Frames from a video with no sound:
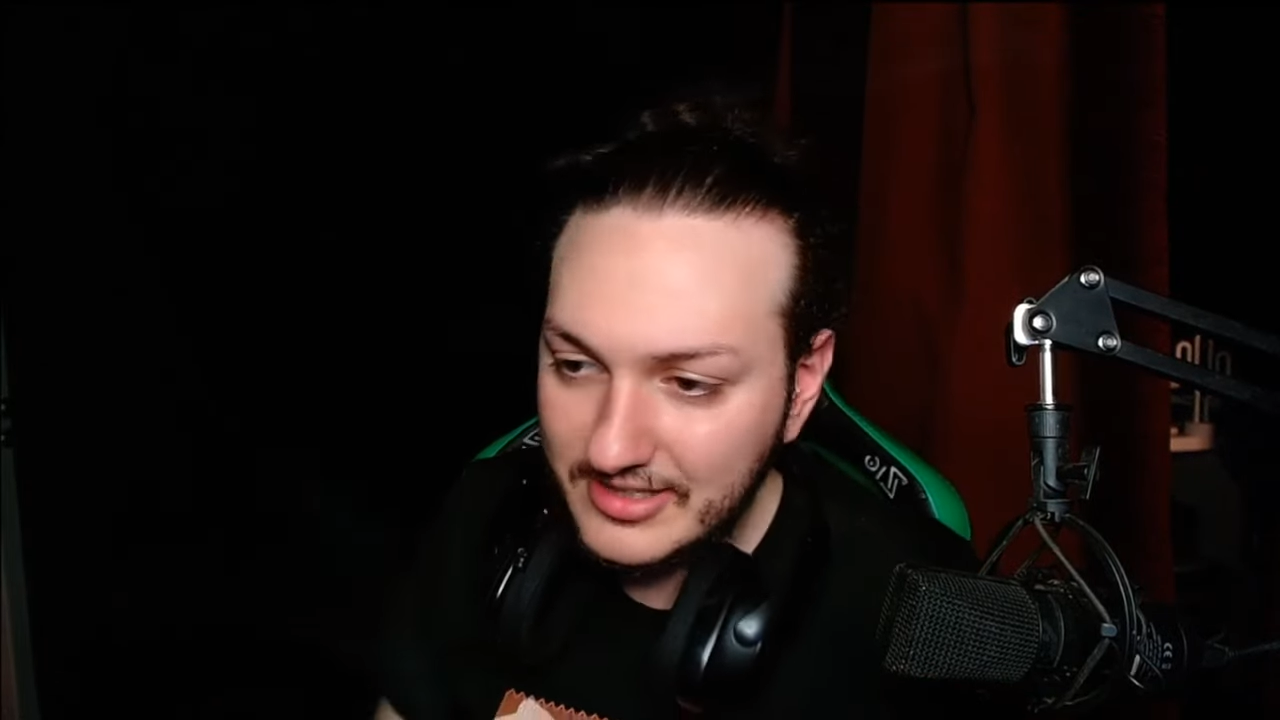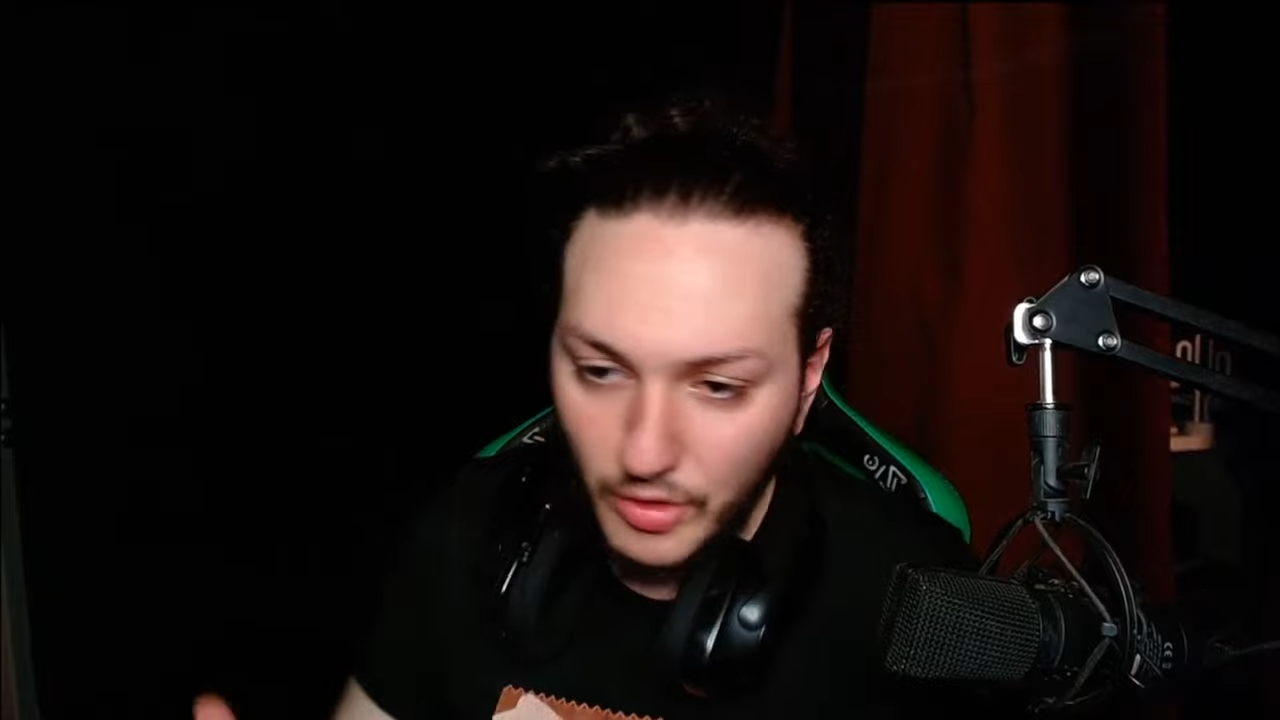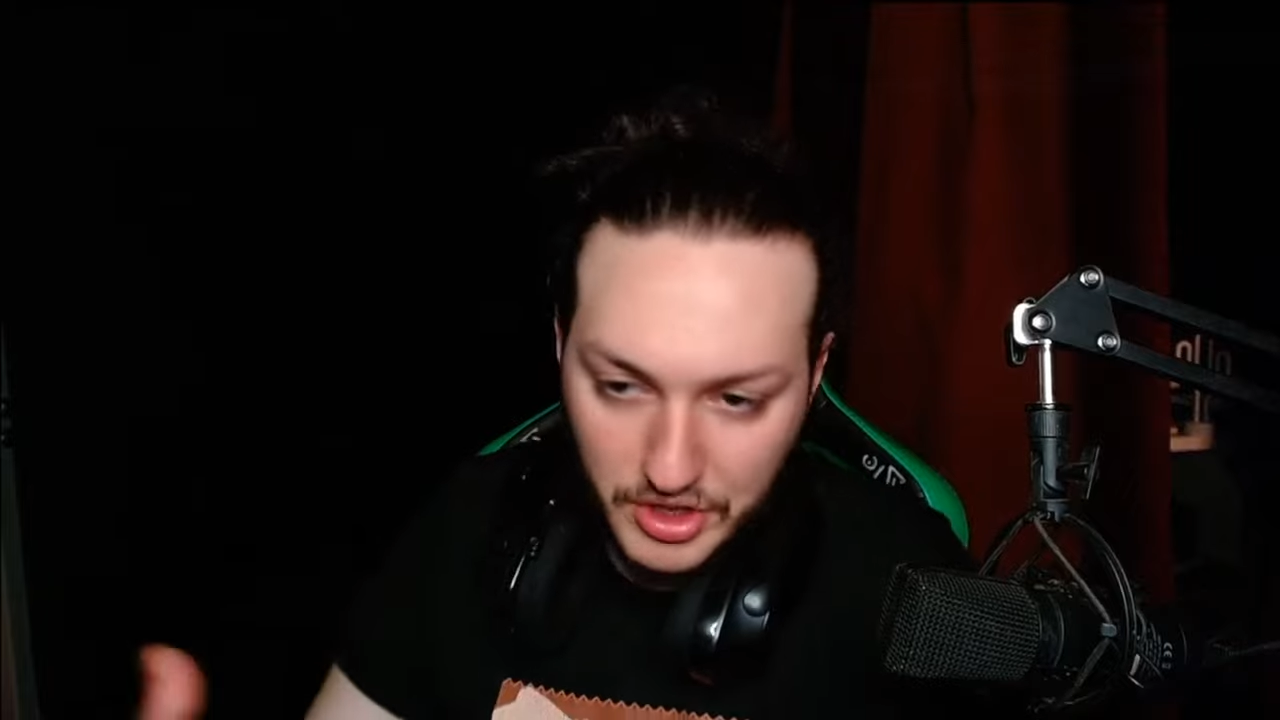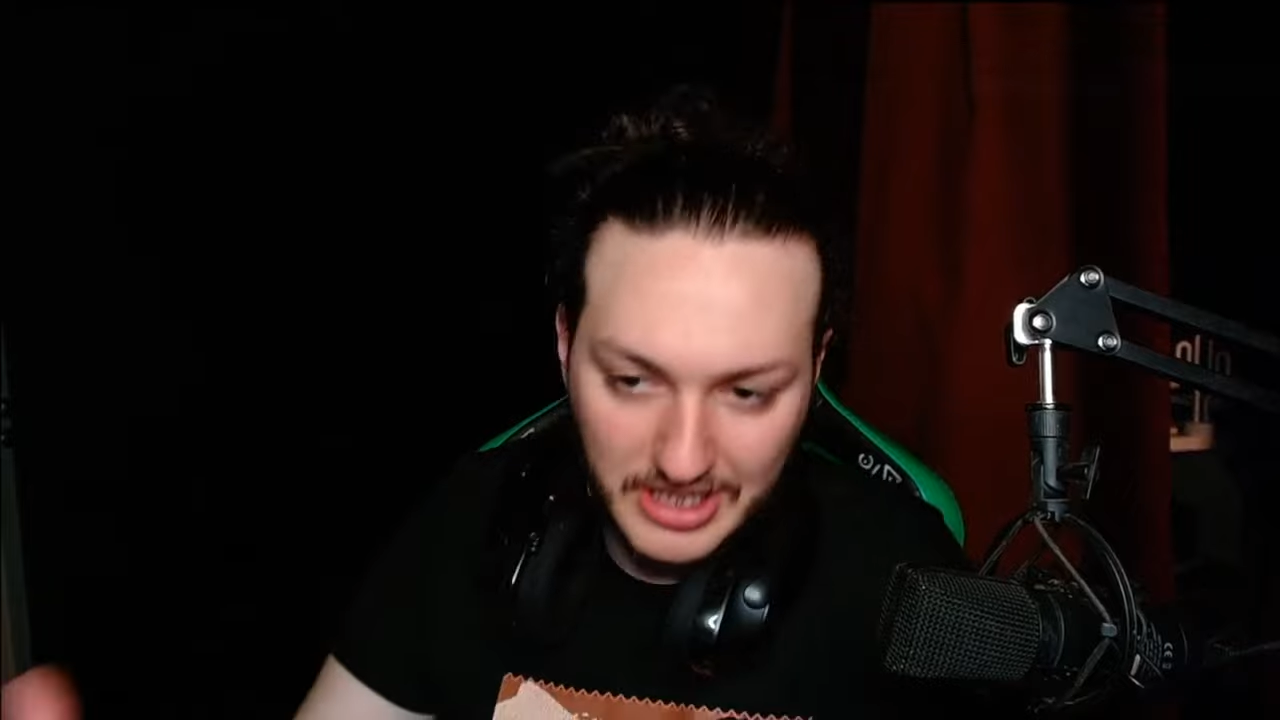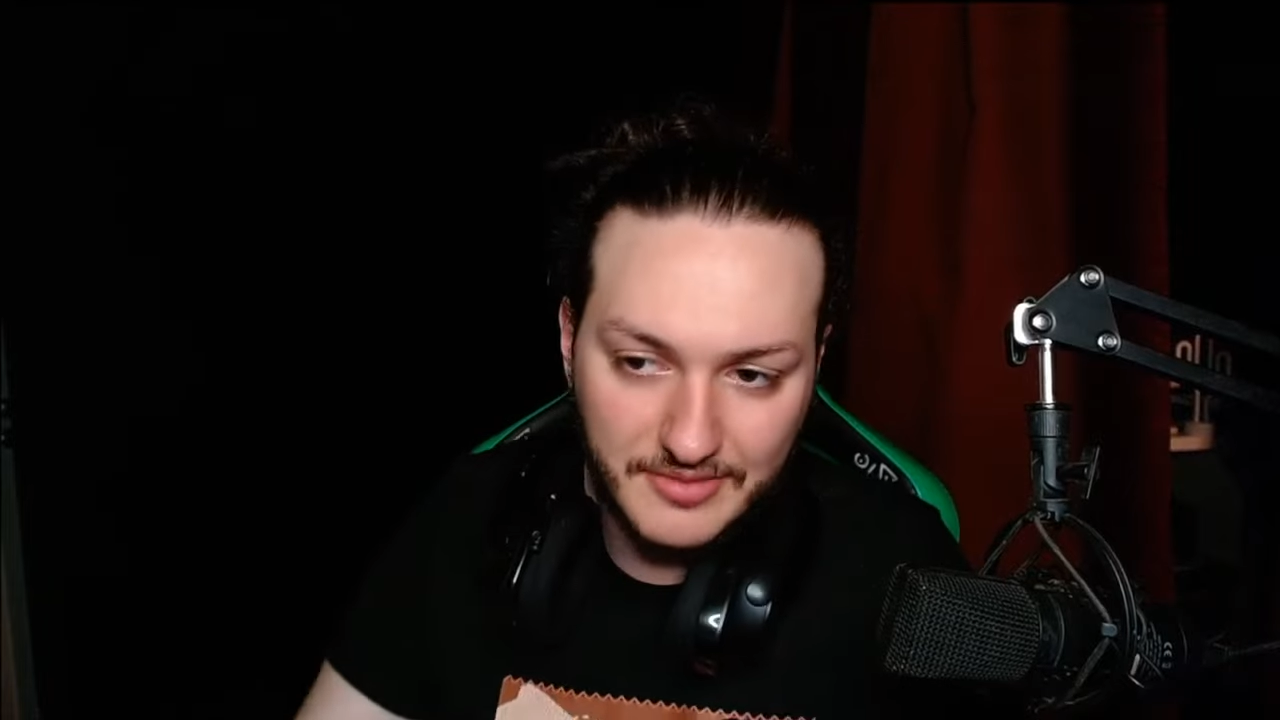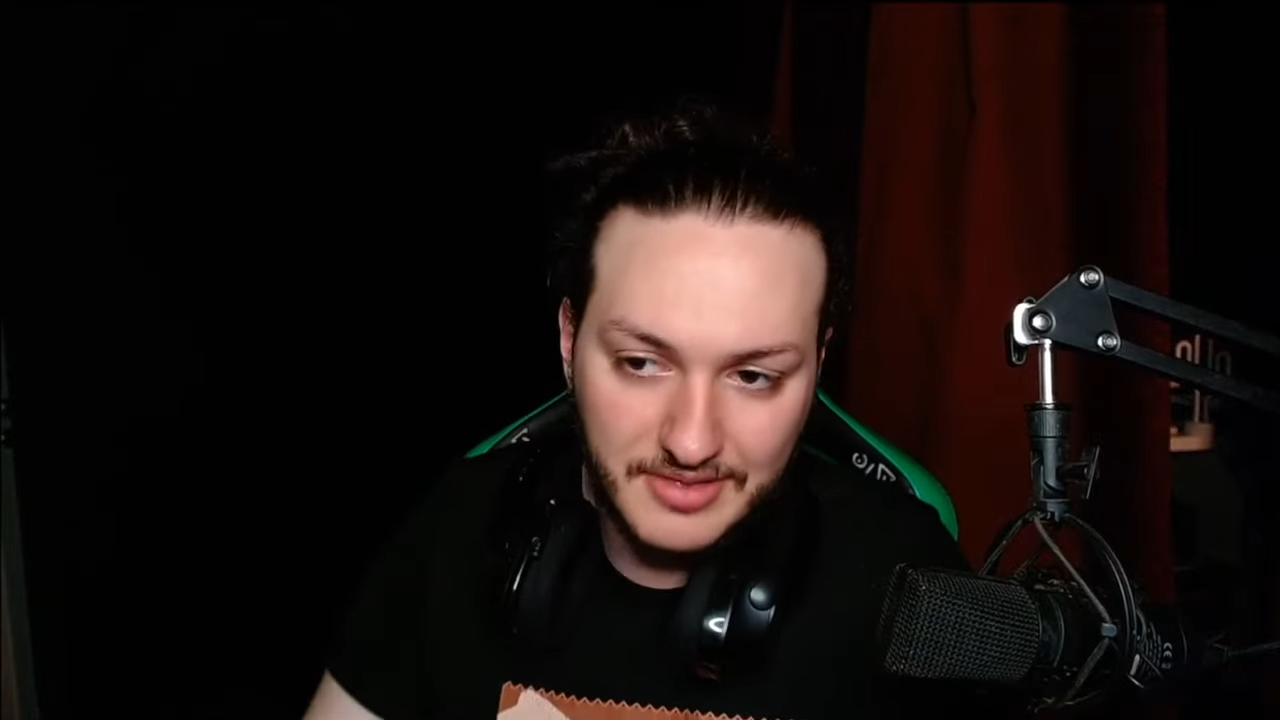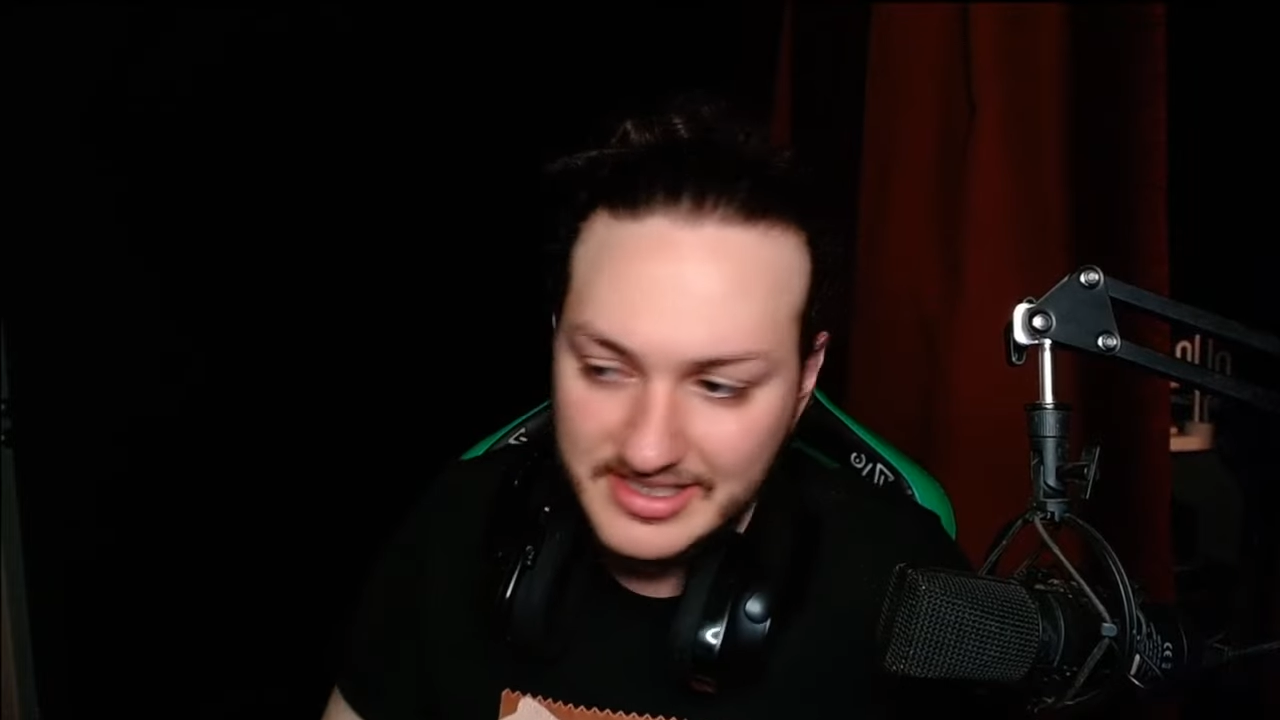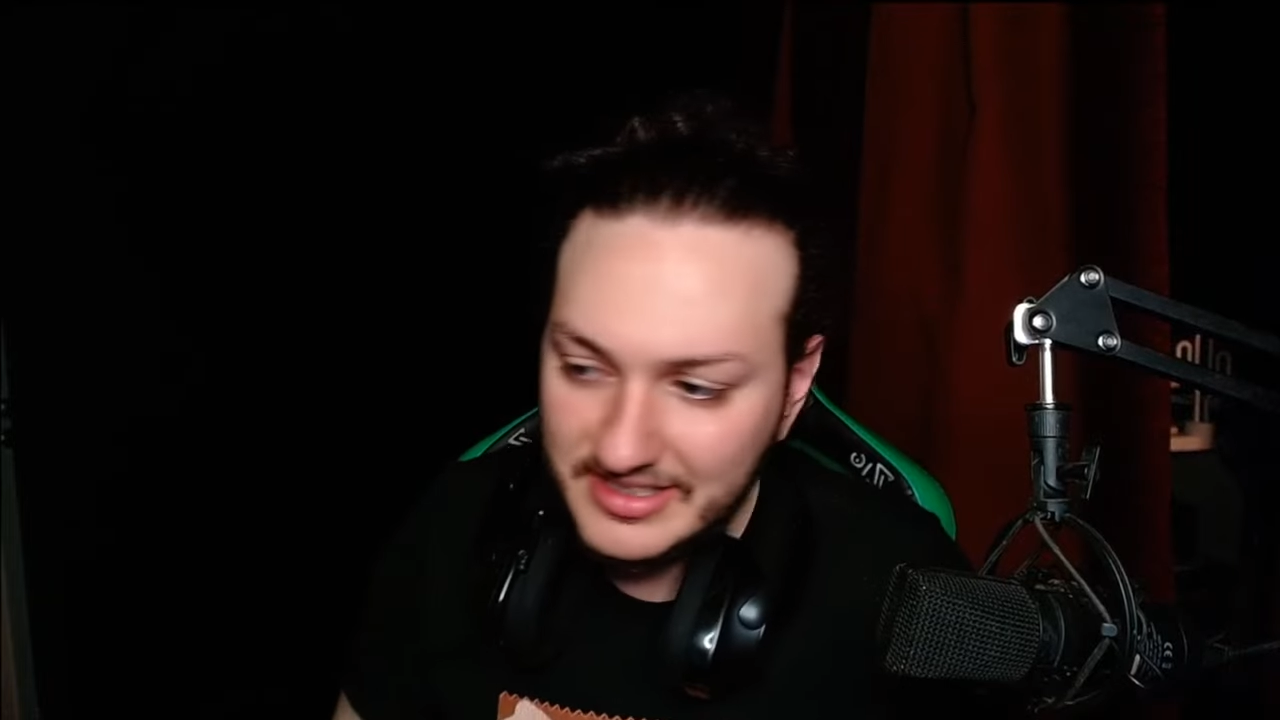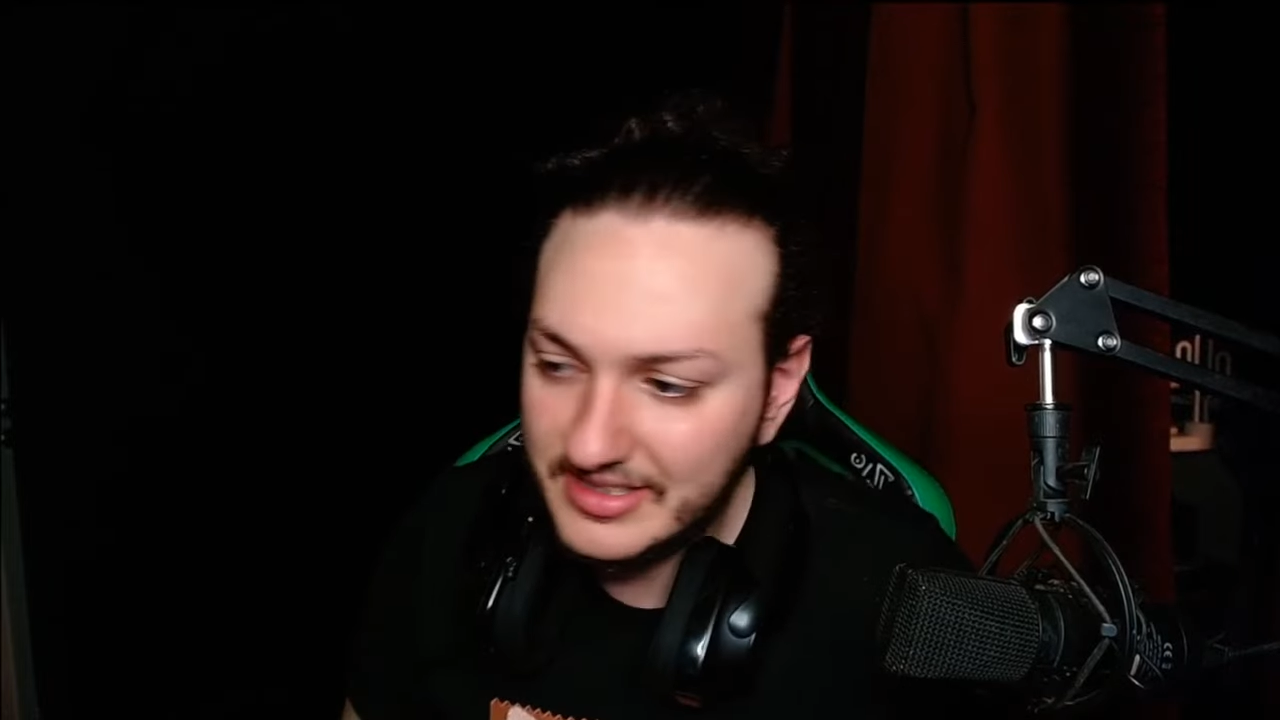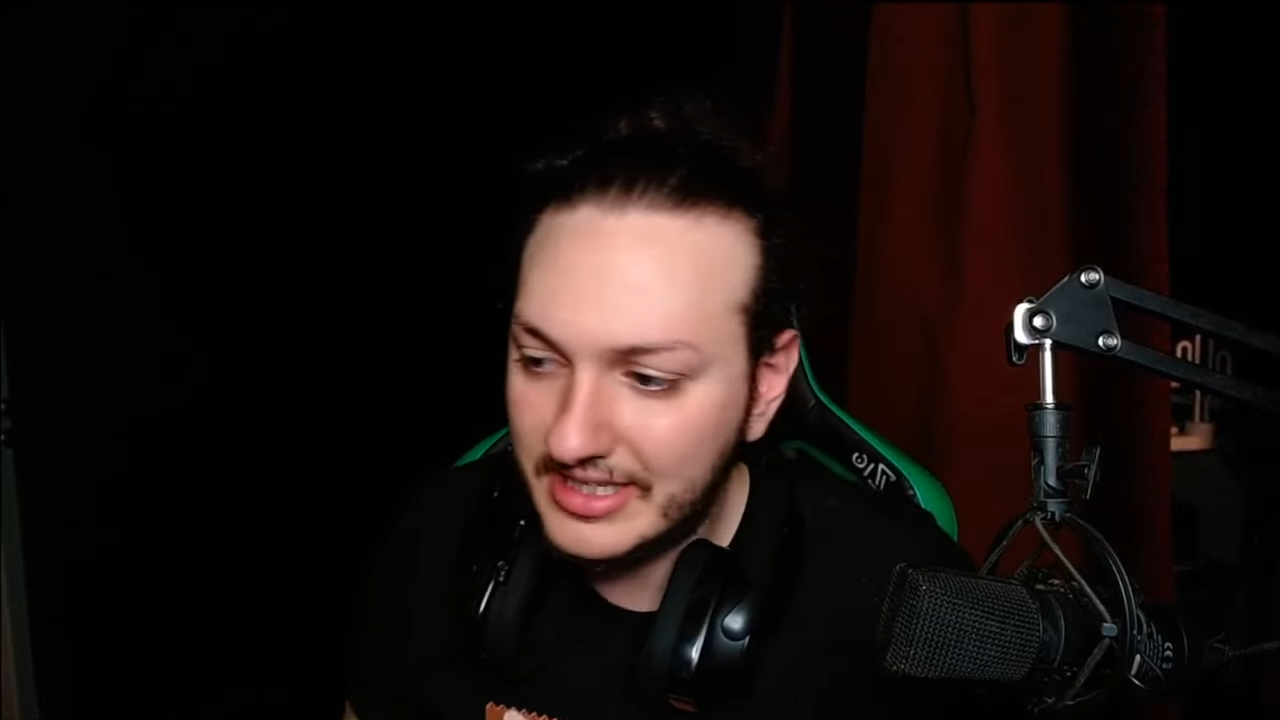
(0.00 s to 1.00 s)

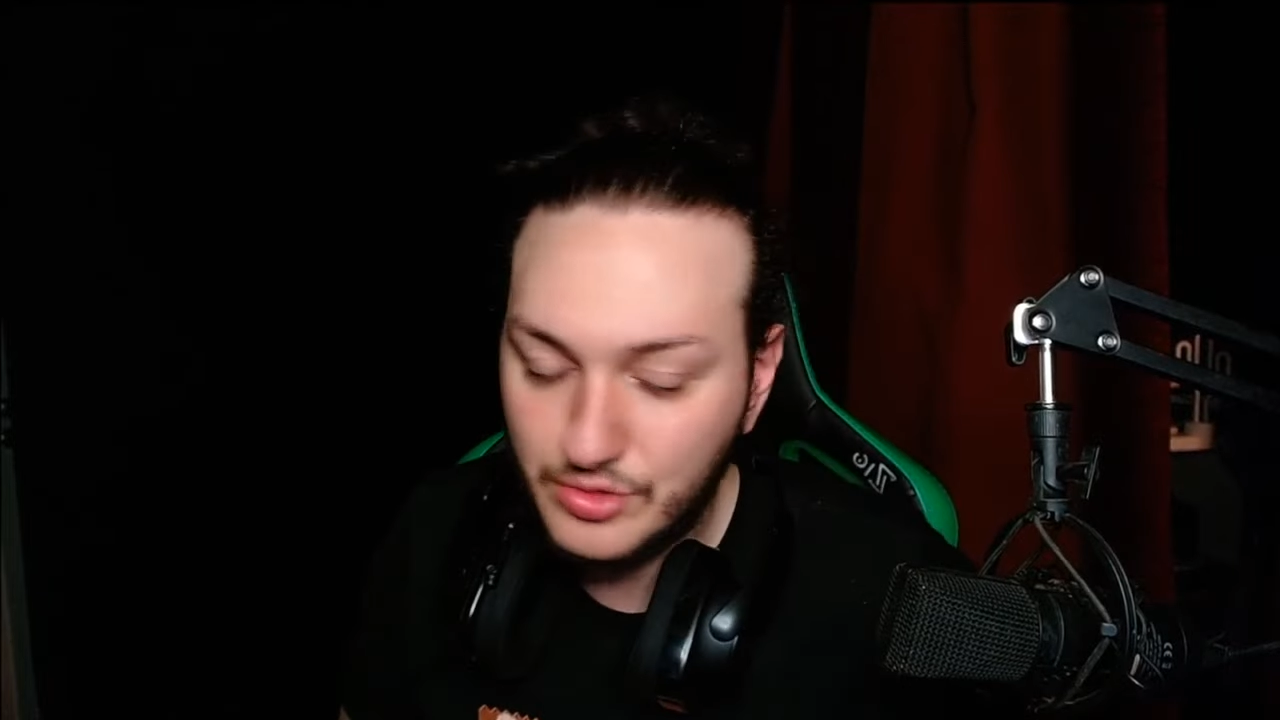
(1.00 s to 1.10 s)
oynanabilsin diye